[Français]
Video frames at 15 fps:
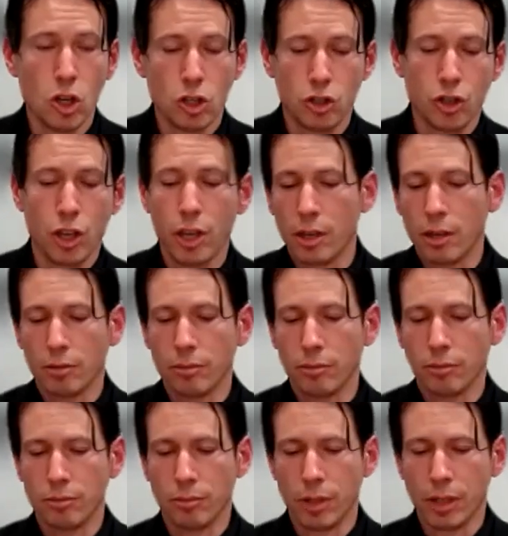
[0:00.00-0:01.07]
C'est
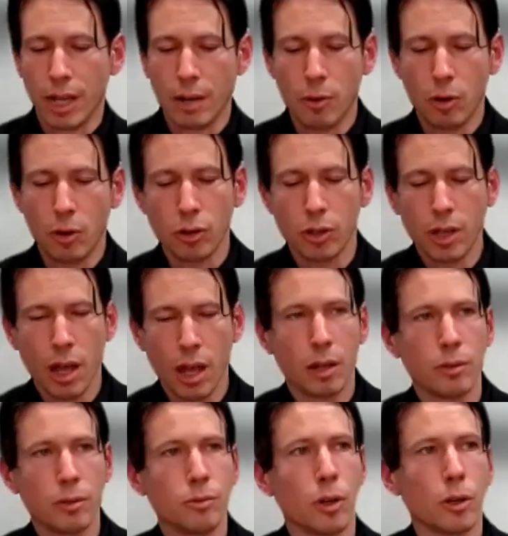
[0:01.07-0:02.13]
également le
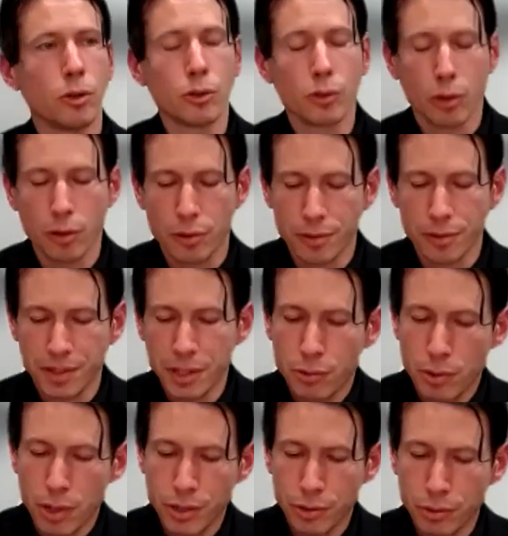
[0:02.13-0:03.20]
cas dans d'autres
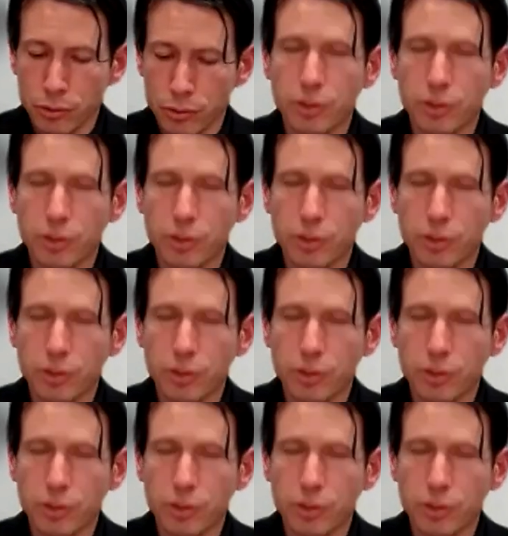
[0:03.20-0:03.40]
situations,